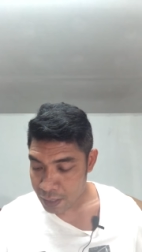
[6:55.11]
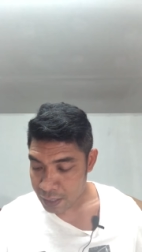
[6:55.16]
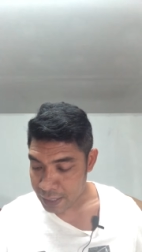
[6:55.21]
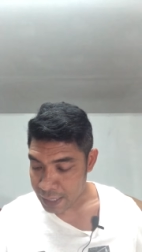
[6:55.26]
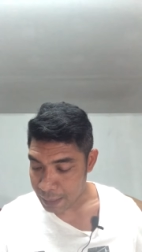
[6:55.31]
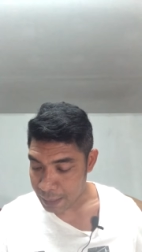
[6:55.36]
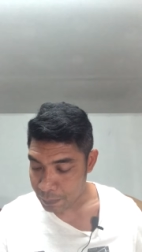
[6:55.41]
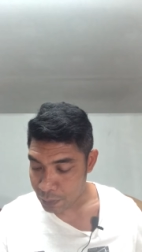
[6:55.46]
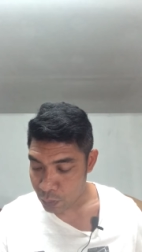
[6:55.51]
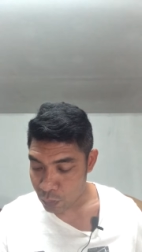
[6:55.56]
ข
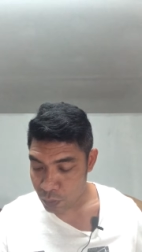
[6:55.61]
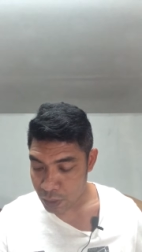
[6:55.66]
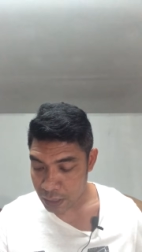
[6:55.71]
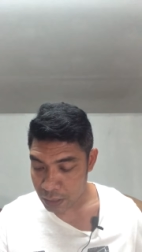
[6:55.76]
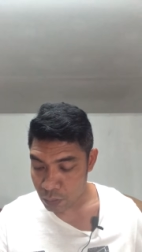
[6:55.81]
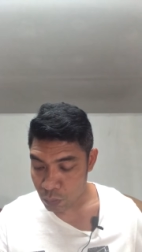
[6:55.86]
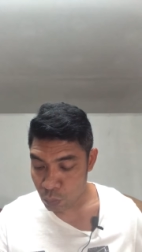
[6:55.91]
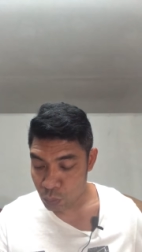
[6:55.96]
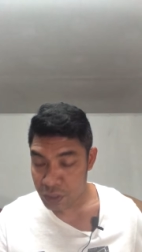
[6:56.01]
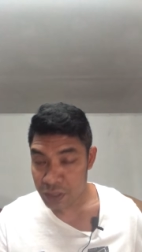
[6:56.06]
ยับมาดูกั
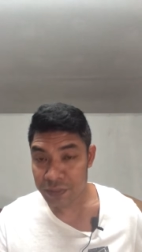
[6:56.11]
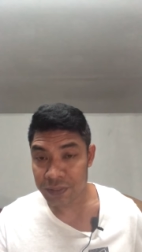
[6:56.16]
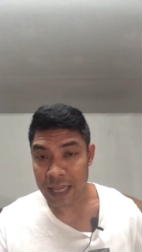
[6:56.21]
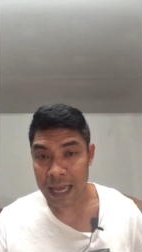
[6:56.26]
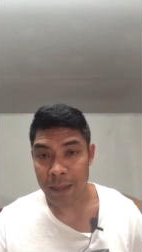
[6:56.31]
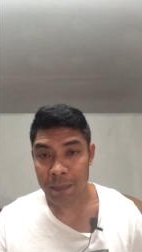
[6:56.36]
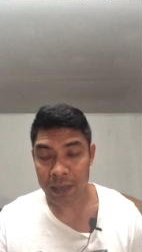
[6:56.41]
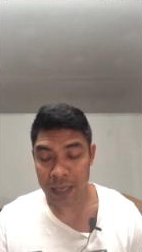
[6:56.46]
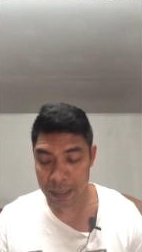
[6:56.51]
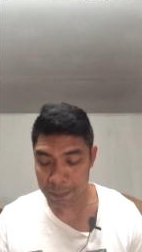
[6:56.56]
นคู่ที่
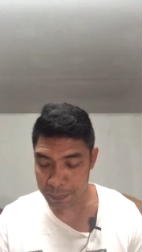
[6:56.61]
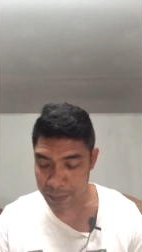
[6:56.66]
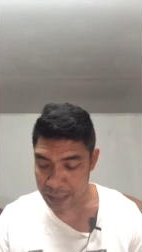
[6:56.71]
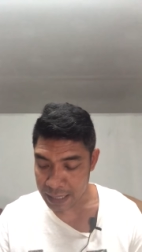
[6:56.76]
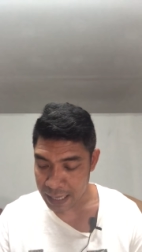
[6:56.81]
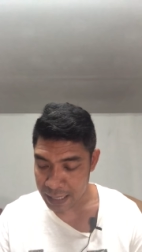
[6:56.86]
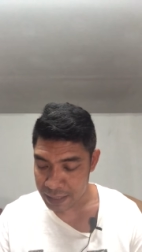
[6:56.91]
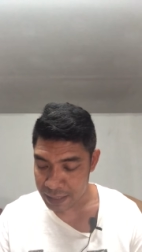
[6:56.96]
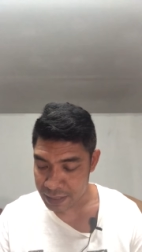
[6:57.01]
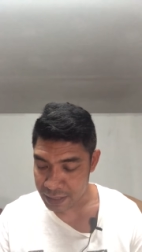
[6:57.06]
3 นะครับ เป็น
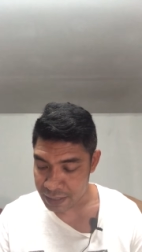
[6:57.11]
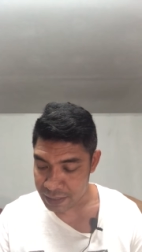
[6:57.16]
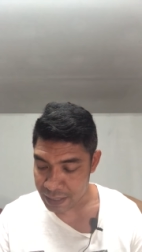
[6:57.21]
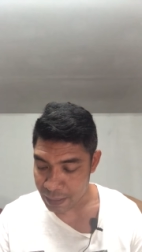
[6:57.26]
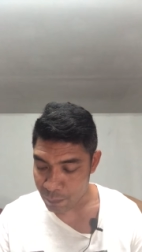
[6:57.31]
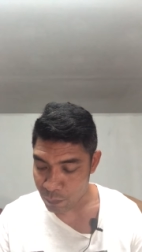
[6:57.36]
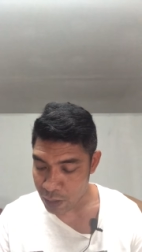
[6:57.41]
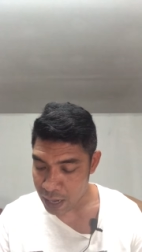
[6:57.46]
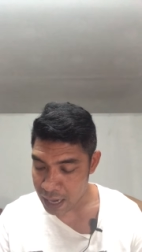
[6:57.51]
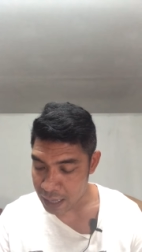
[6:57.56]
การชิงแช
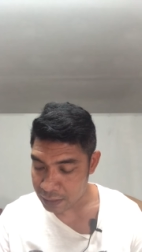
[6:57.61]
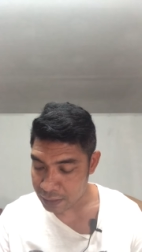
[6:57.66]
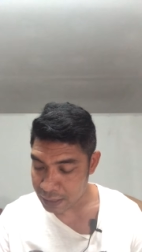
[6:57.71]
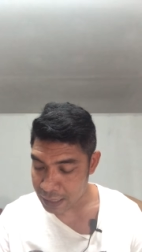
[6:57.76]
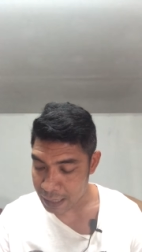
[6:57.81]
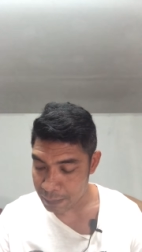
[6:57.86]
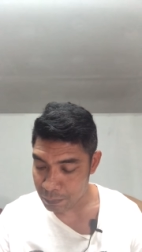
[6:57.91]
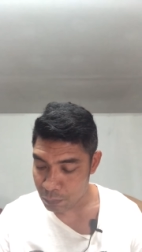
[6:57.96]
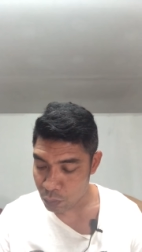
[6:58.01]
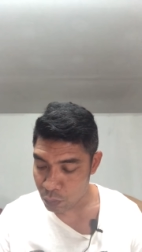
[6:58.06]
มป์ว่าง
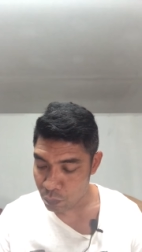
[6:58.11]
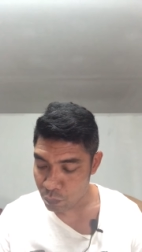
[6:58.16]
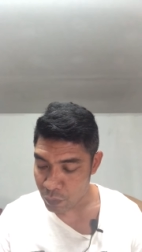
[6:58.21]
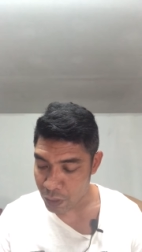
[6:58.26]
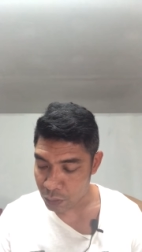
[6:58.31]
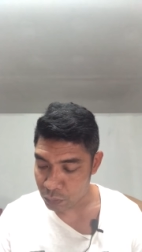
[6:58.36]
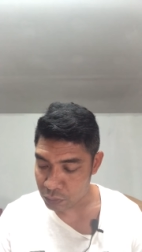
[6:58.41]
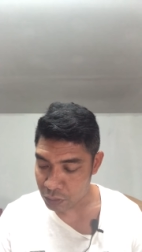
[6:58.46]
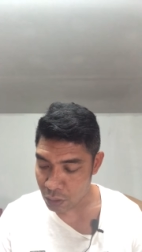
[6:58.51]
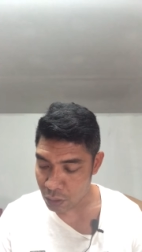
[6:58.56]
นะครับ รุ่นเว
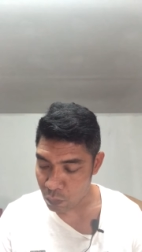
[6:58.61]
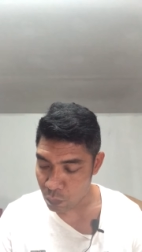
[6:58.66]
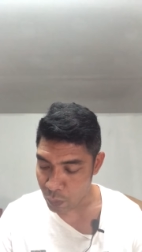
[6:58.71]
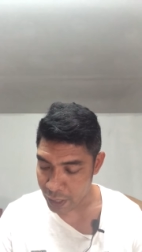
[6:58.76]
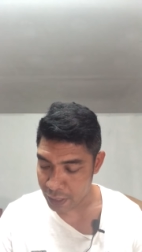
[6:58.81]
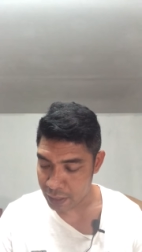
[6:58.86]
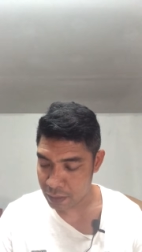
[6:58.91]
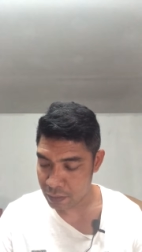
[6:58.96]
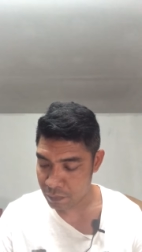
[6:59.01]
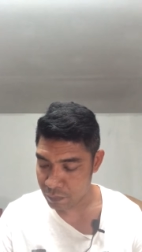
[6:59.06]
ลเตอร์เว
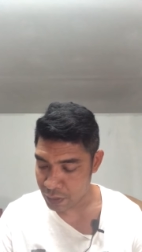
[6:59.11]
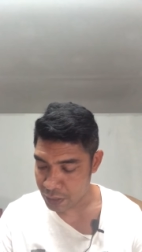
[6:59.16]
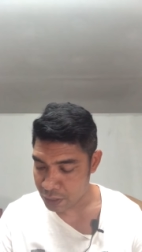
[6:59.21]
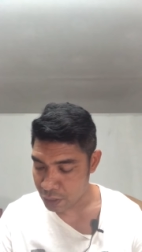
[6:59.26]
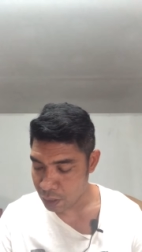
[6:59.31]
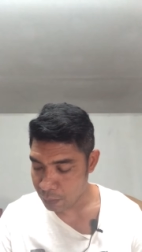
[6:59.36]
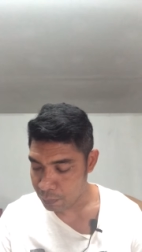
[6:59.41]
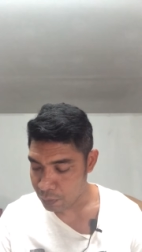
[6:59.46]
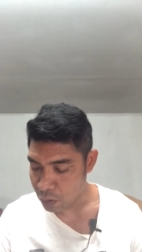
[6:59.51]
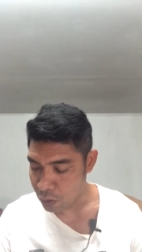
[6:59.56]
ทเว
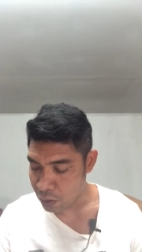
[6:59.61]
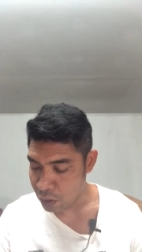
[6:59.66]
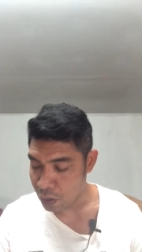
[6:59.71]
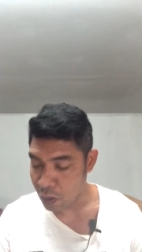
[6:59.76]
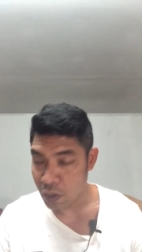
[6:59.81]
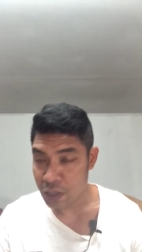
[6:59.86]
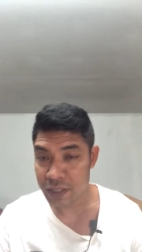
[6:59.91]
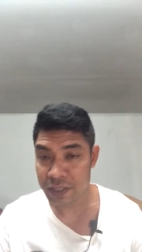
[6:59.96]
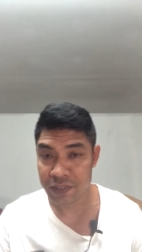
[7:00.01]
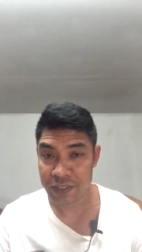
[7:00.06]
ทีอ้อมน้อย
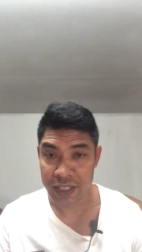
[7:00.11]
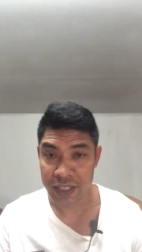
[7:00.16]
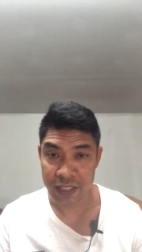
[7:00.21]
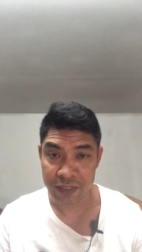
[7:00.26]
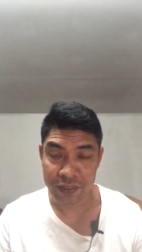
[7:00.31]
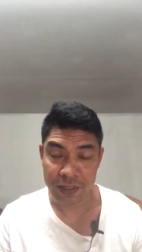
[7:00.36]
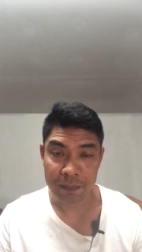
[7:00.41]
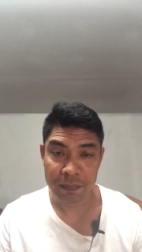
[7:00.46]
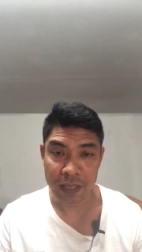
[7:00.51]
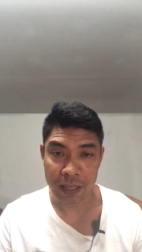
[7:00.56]

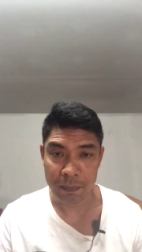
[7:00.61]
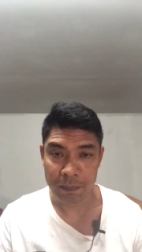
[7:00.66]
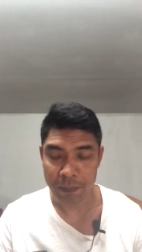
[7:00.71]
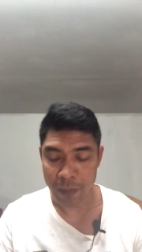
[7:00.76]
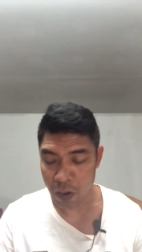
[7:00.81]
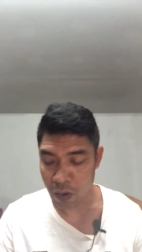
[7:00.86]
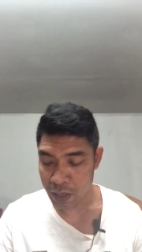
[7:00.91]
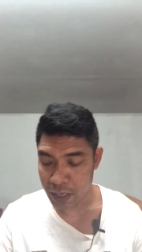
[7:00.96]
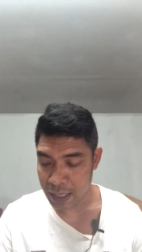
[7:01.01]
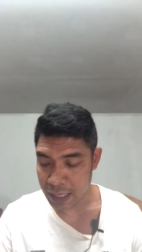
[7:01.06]
147
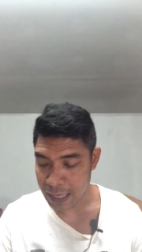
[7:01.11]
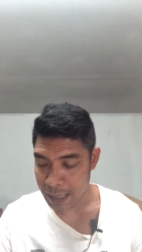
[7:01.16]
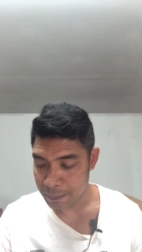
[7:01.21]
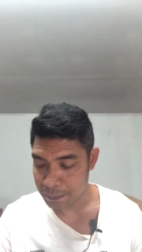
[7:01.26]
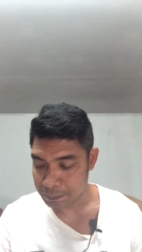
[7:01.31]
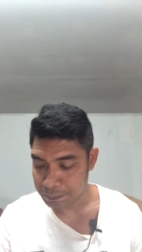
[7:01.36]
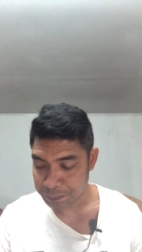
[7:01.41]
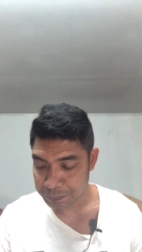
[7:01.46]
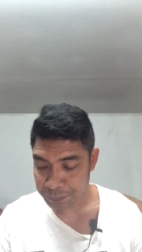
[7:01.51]
ปอนด์นะครับ